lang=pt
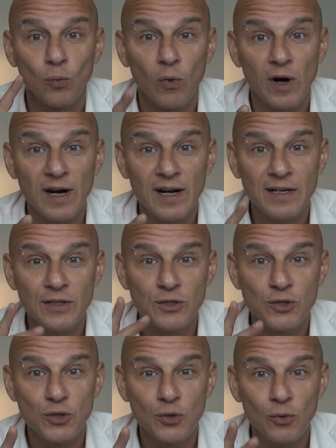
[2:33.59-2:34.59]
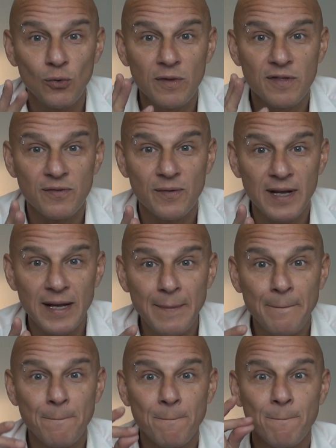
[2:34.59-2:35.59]
One, two,
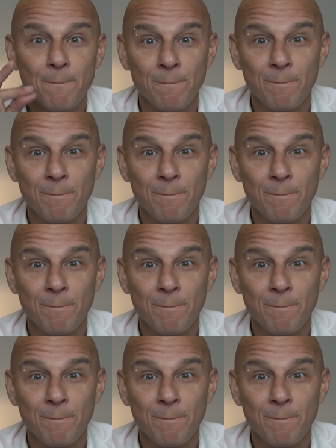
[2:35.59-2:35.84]
three.